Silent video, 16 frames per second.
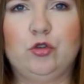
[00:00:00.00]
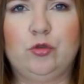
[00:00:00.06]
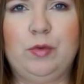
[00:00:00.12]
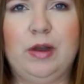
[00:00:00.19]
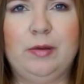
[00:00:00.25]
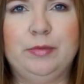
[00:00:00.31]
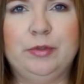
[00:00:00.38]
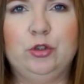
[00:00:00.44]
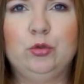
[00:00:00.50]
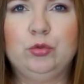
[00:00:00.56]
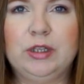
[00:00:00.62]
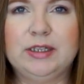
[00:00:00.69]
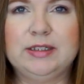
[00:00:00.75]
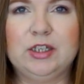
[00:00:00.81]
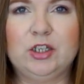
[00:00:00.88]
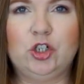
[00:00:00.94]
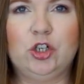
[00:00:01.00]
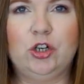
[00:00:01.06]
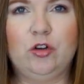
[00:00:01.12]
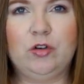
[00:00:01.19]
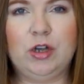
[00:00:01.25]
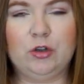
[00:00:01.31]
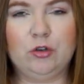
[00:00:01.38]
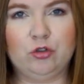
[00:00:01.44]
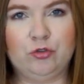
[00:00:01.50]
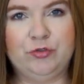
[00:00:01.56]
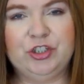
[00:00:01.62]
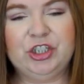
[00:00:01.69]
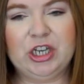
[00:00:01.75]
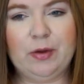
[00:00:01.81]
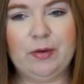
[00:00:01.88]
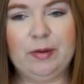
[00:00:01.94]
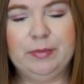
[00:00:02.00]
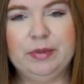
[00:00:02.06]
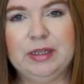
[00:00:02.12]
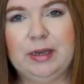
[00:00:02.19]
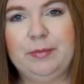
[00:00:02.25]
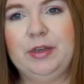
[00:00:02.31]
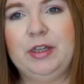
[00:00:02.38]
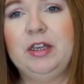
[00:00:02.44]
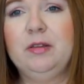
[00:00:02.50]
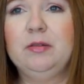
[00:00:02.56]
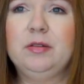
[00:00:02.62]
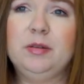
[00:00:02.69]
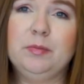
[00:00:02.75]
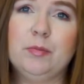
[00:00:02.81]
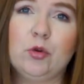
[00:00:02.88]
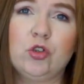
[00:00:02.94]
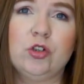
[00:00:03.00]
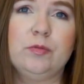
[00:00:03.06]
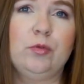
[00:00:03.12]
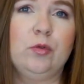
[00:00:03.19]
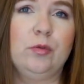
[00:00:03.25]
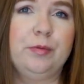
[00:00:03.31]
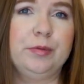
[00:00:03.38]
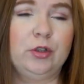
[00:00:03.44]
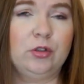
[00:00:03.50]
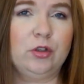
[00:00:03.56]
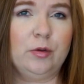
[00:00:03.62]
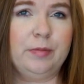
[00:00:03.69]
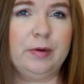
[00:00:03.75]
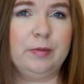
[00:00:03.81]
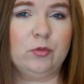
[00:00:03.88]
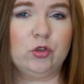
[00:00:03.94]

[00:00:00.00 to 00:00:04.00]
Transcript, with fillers: już byłaby tutaj za szeroka, już wisiałaby na mnie i może byłoby to dobre,